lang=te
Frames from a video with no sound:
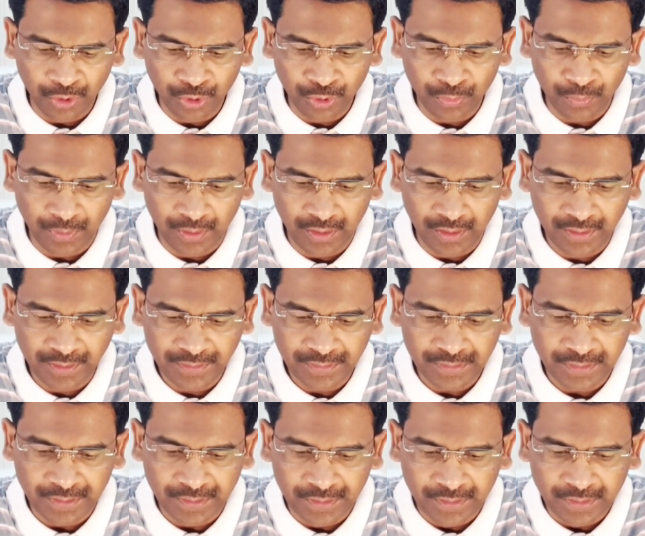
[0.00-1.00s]
యహోవా
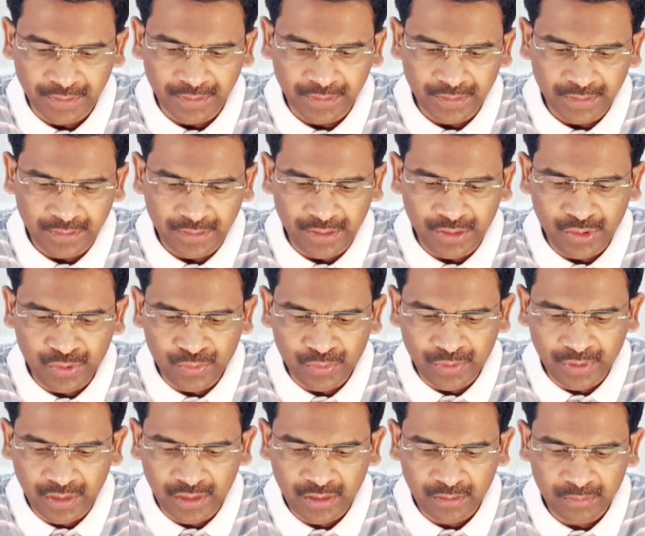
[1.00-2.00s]
నీ
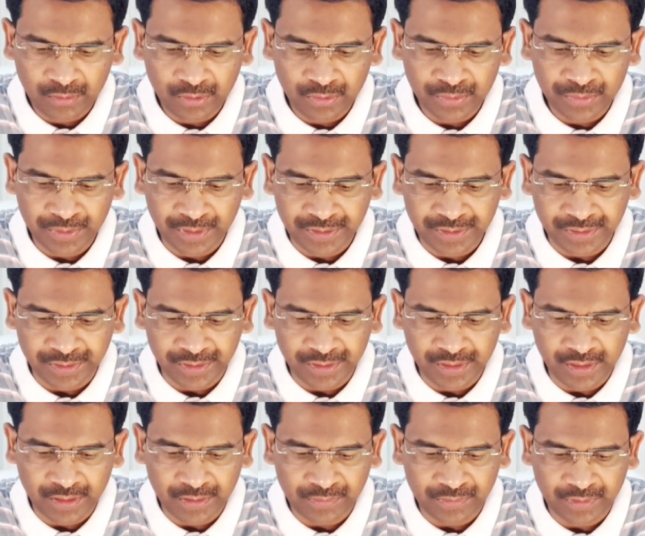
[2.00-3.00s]
గుడారంలో
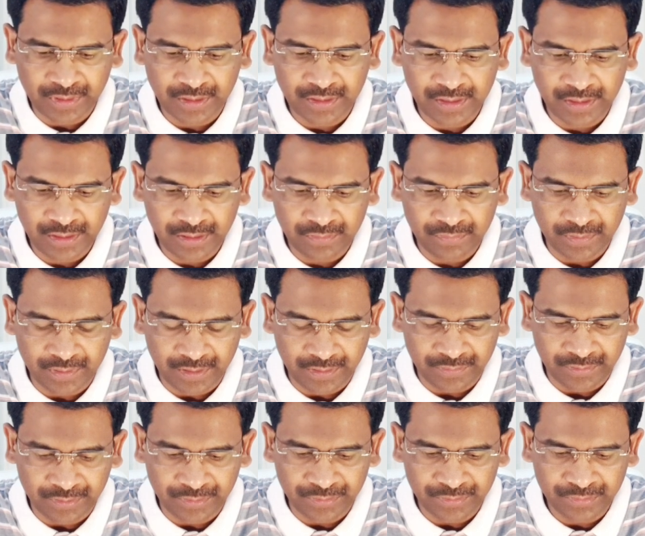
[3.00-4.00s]
అతిథిగా ఉండదగిన
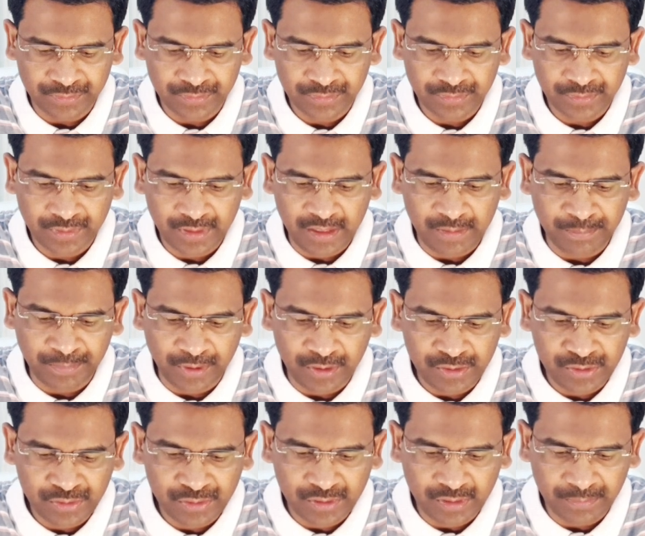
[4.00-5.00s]
వాడెవడు నీ
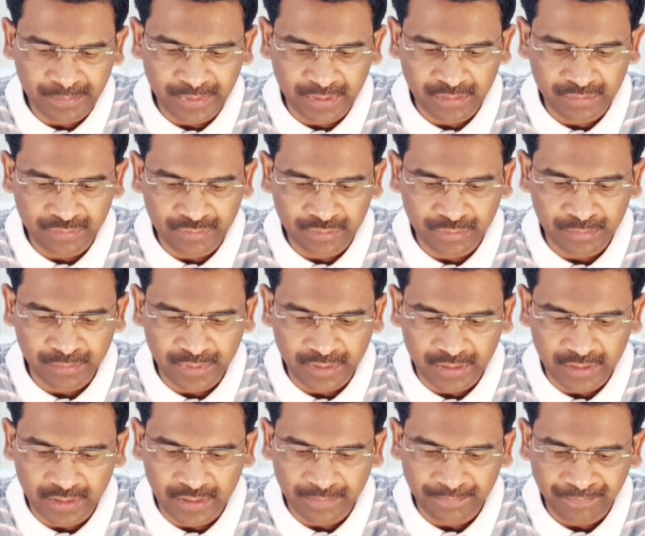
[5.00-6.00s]
పరిశుద్ధ పర్వతం
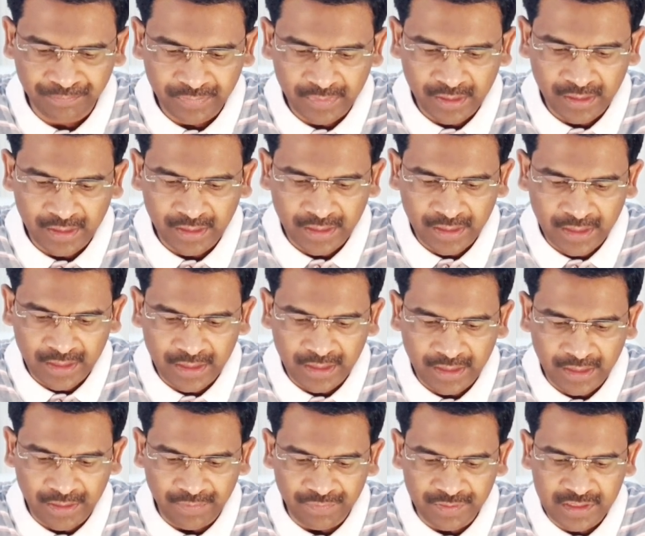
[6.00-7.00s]
మీద
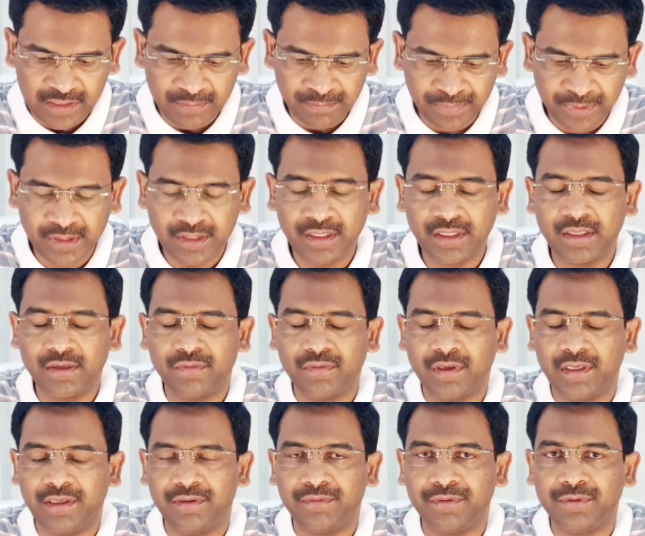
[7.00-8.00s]
నివసింపదగిన
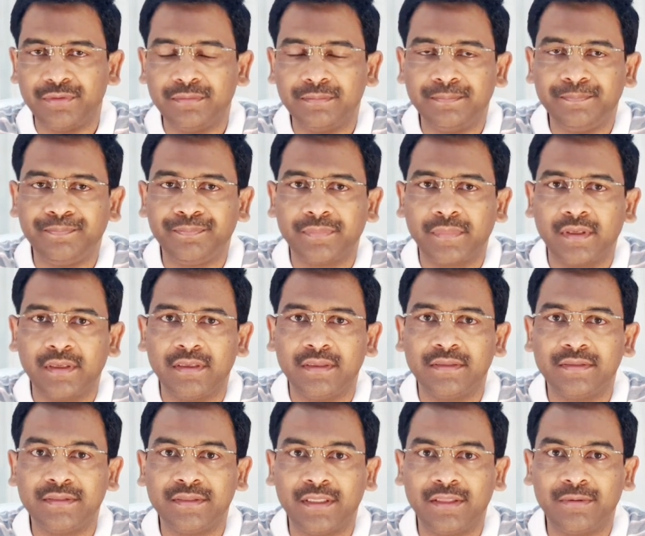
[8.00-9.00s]
వాడెవడు
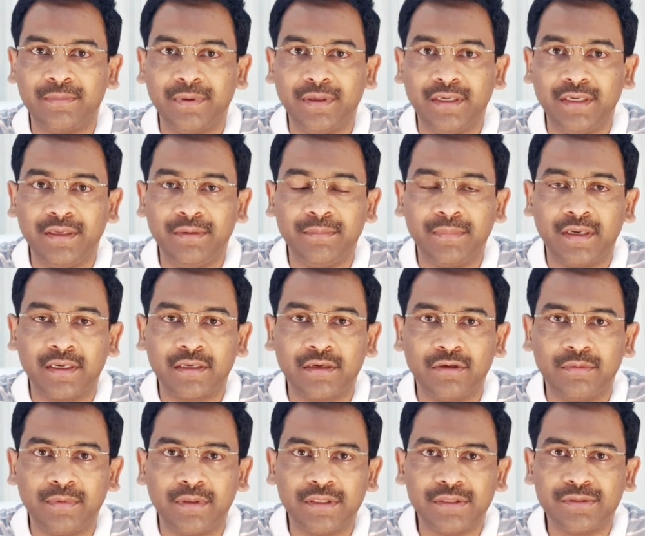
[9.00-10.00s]
చదవడిని
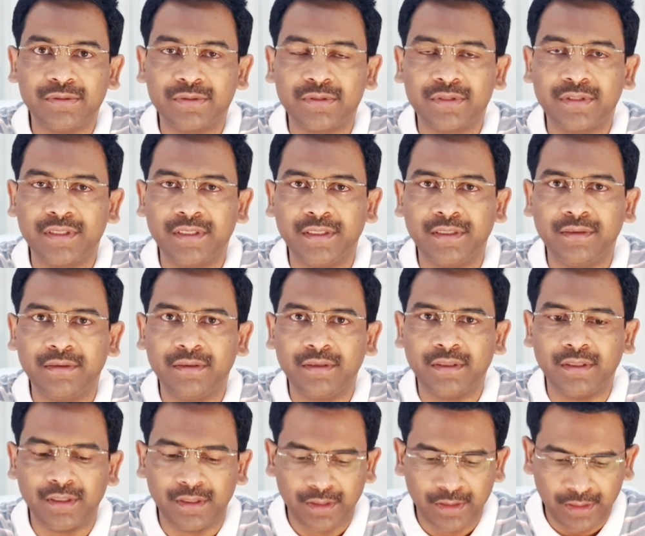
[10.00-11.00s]
మాటలు మనం చూస్తే
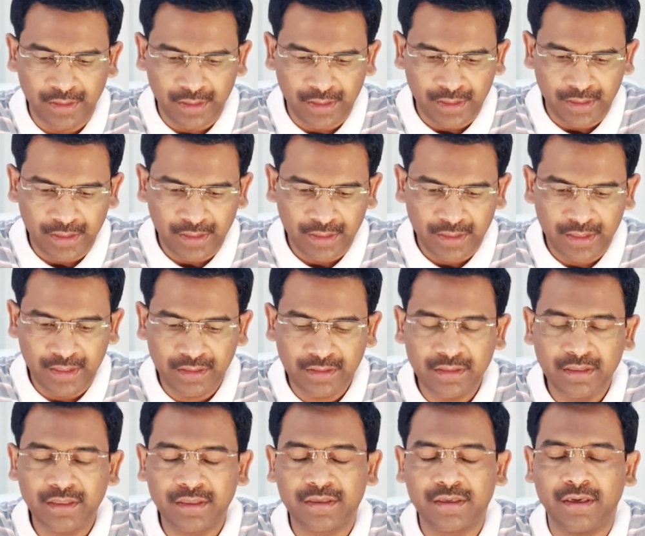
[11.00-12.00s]

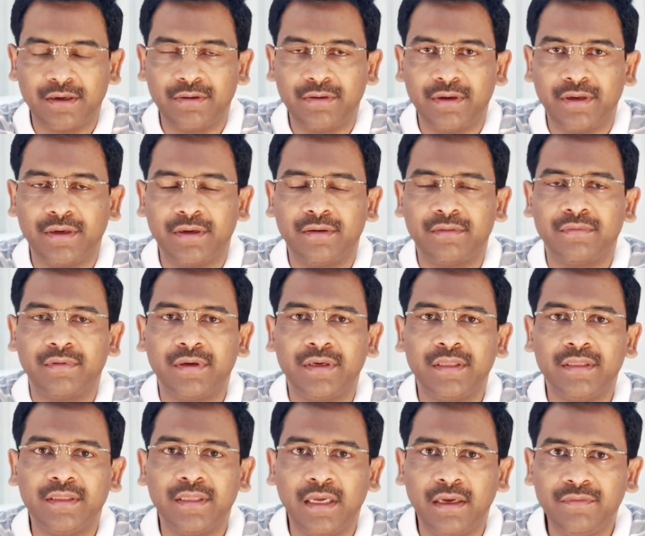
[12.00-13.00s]

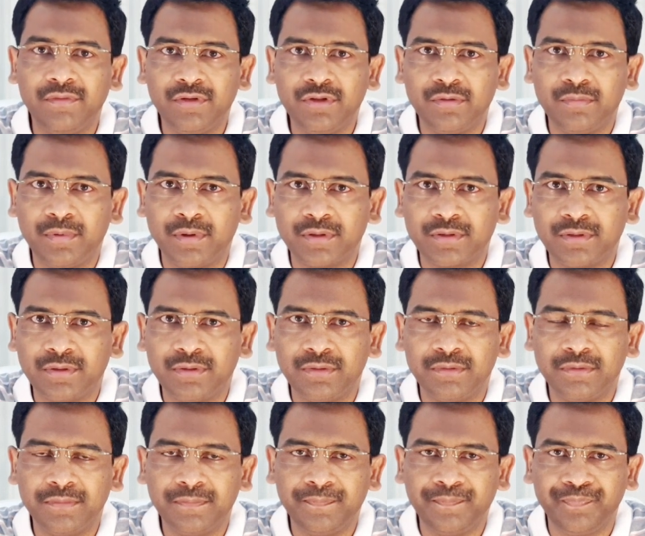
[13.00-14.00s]
కీర్తనకారుడైనటువంటి దావీదు
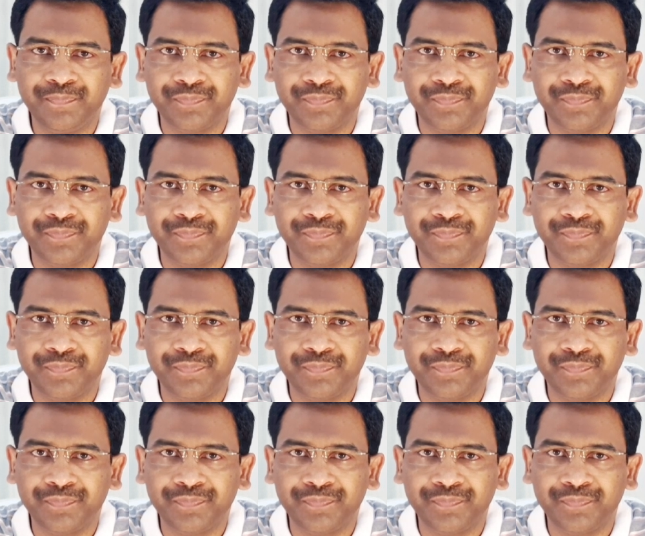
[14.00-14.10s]
భక్తుడు